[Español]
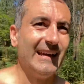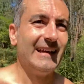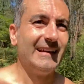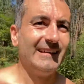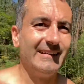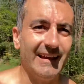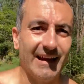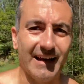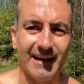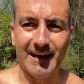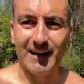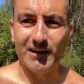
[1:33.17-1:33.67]

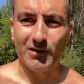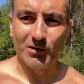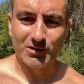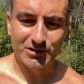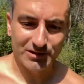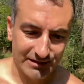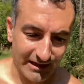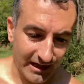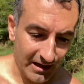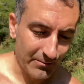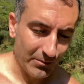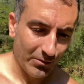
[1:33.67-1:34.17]

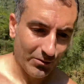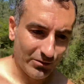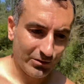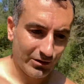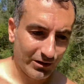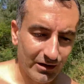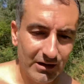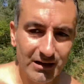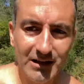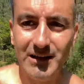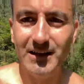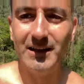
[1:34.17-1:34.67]
récords del
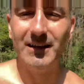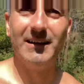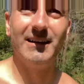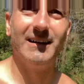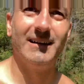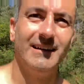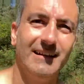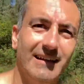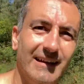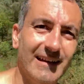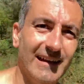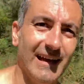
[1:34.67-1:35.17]
mundo,
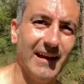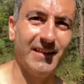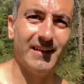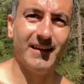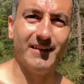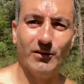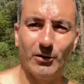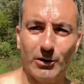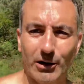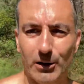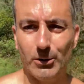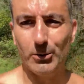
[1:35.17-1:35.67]
eh,
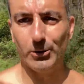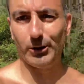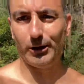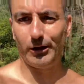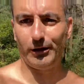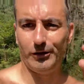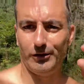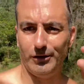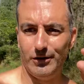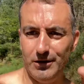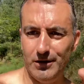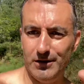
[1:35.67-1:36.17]
haciendo
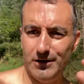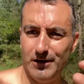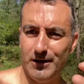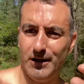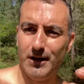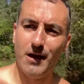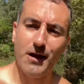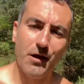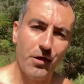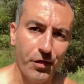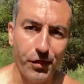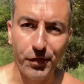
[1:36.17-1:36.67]
recorrido
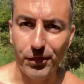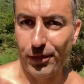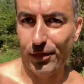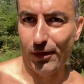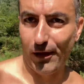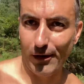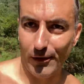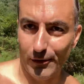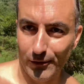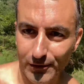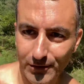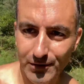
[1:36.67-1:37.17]

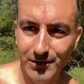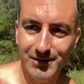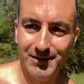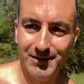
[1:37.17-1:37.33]
cero,